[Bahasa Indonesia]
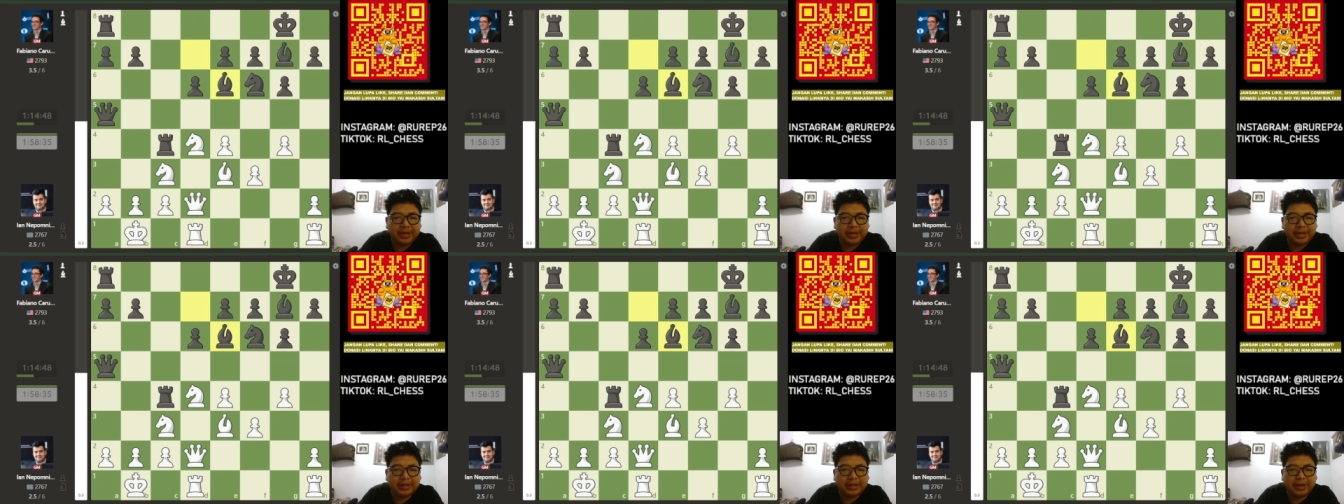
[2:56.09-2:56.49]

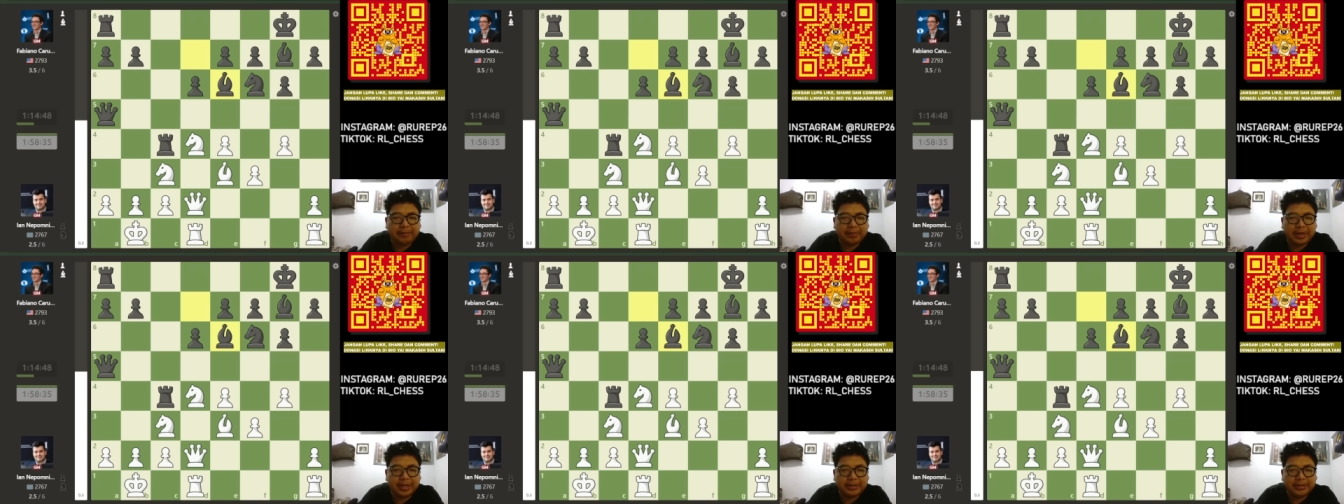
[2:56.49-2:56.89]

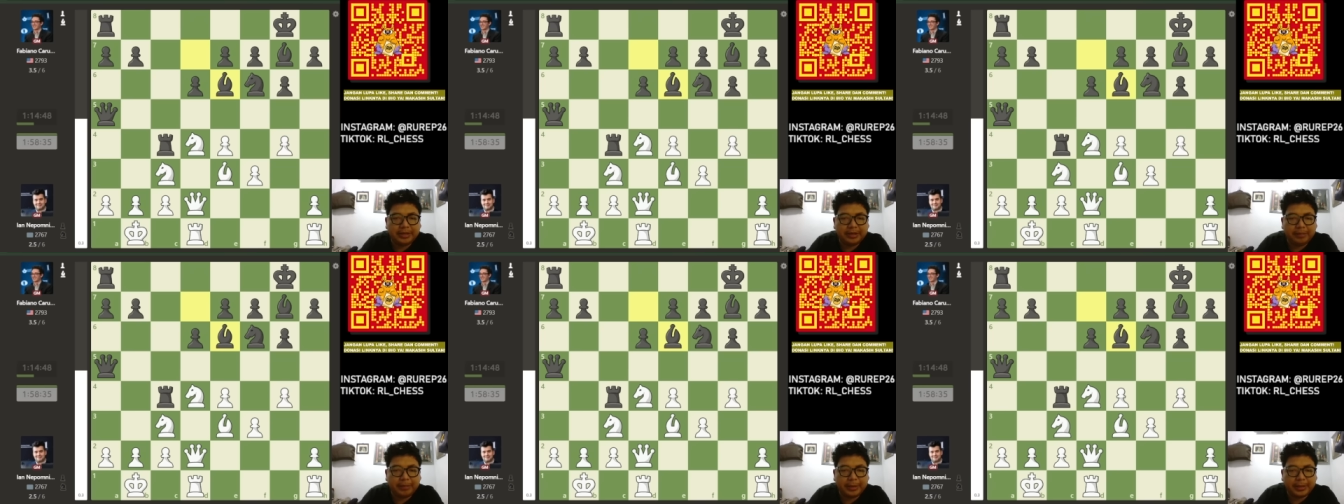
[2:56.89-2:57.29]
hitam gajah
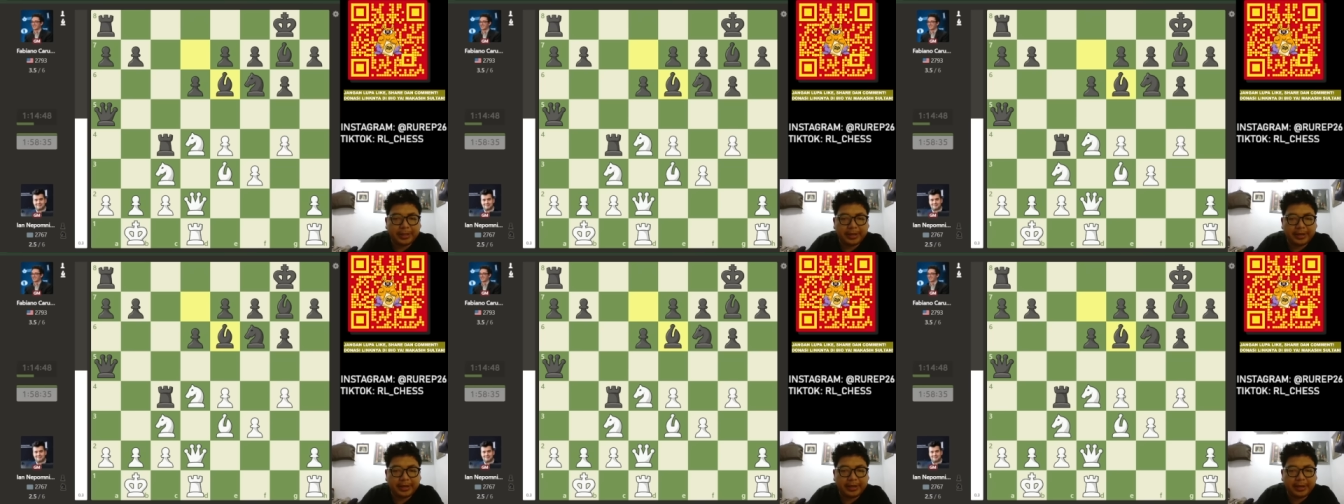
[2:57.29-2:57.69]
ke
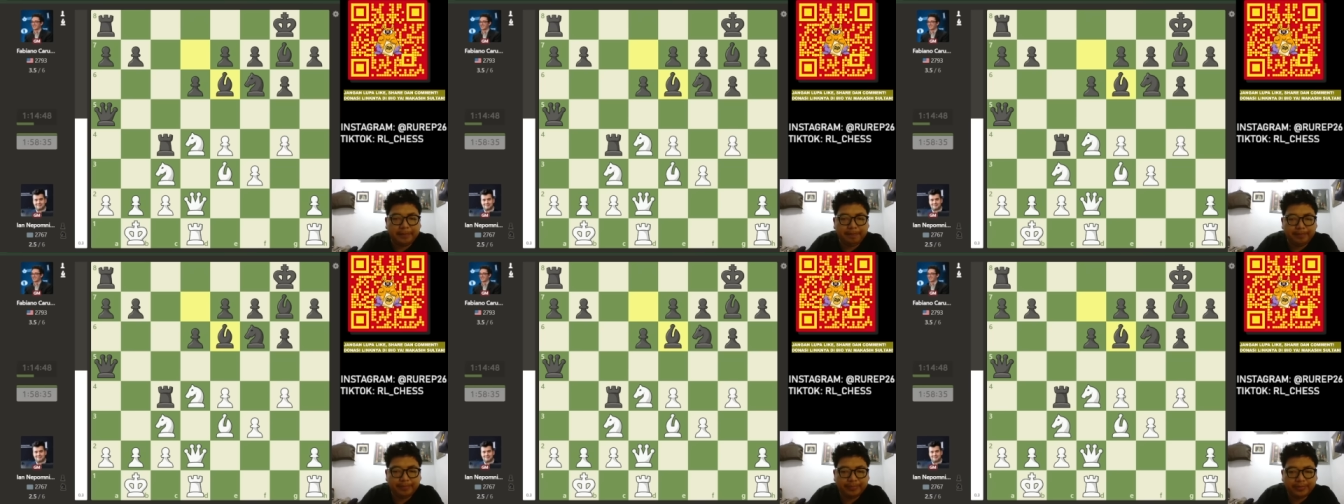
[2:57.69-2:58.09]
petak
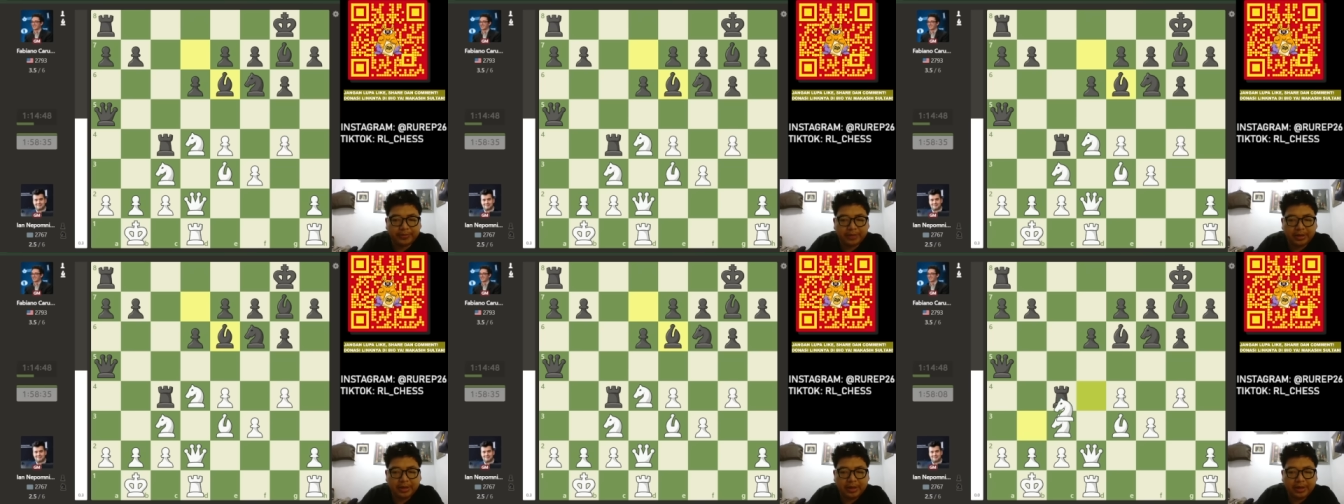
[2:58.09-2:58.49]
E6.
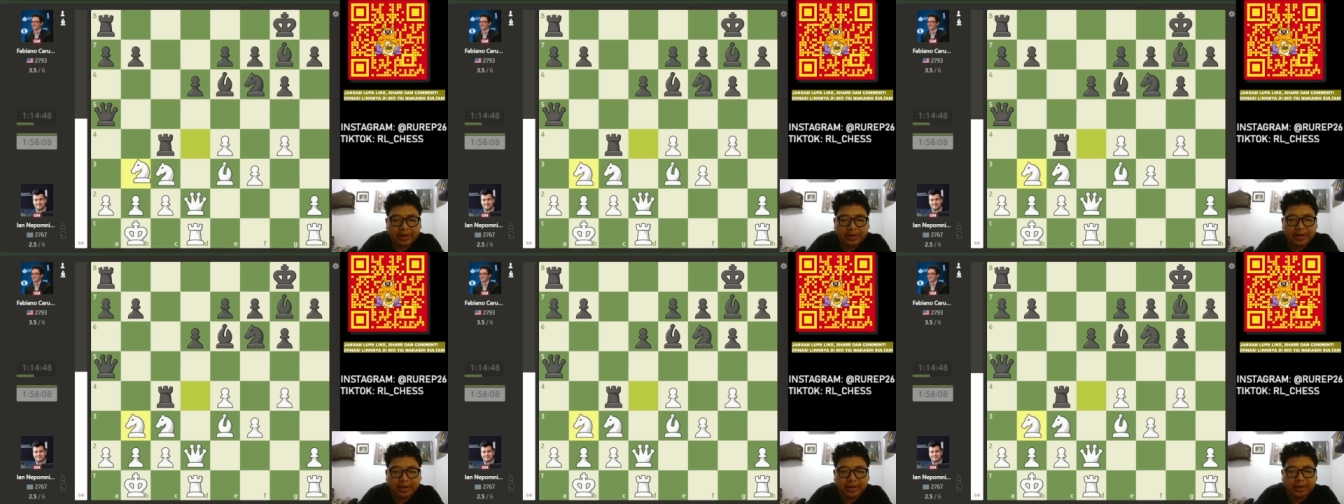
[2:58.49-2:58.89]

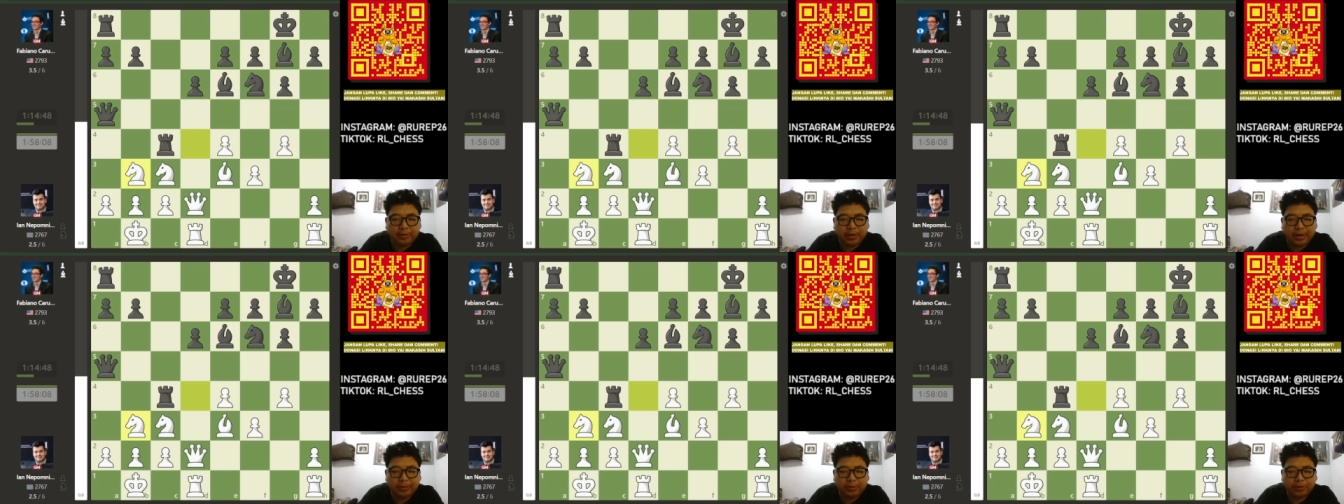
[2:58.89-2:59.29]
Dan
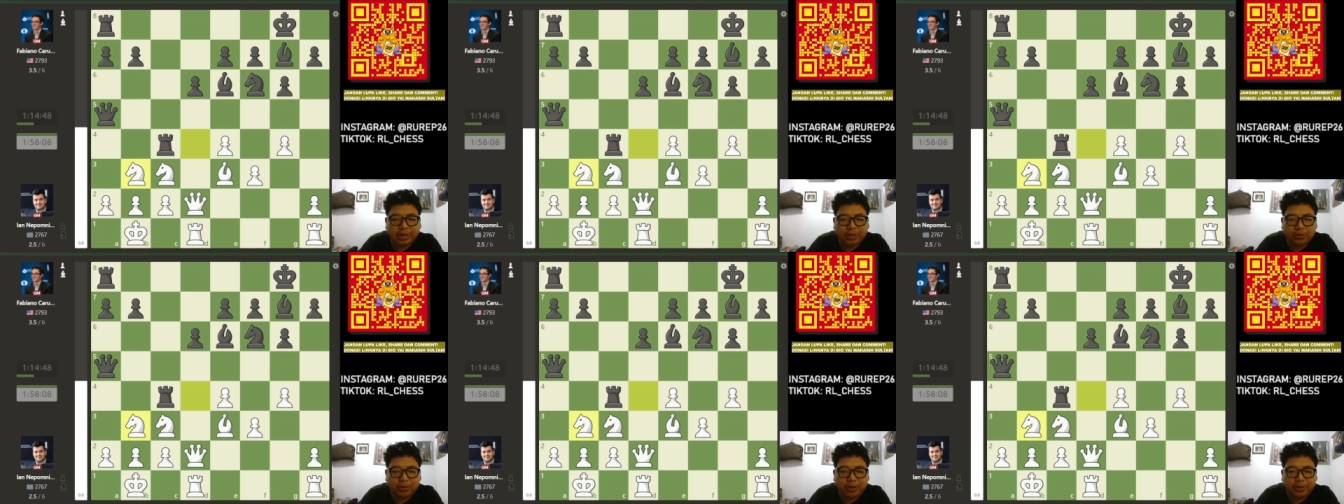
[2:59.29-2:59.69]
kemudian
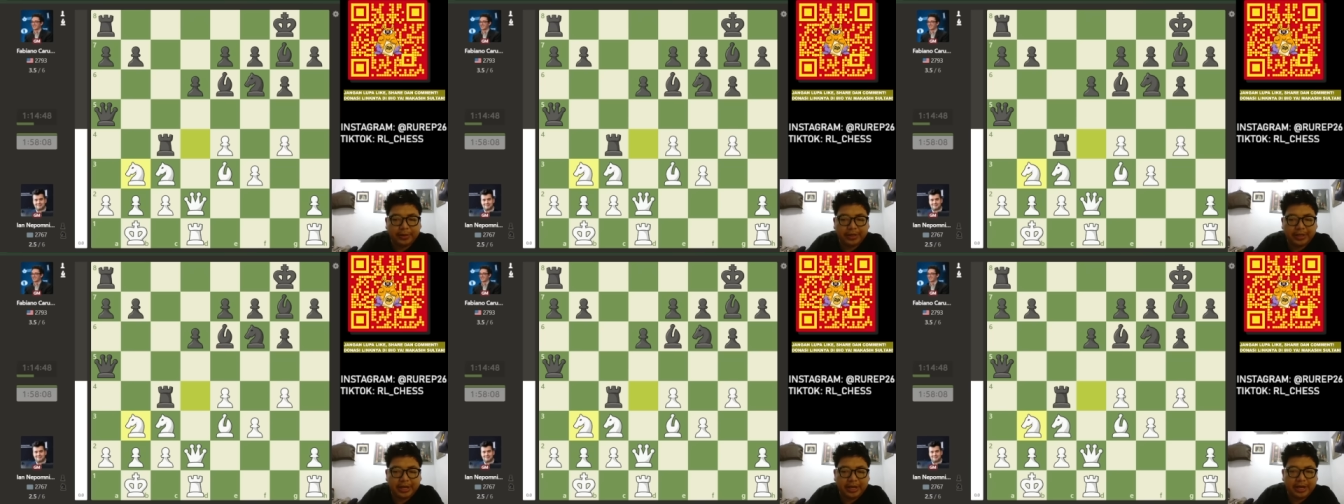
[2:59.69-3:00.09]
putih kuda
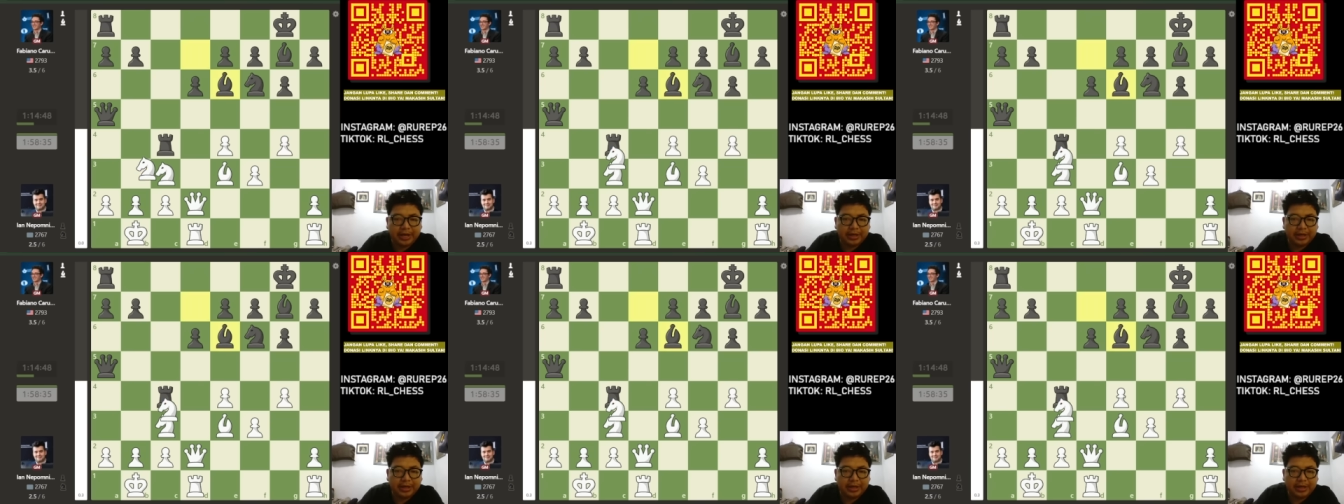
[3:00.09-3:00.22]
B3.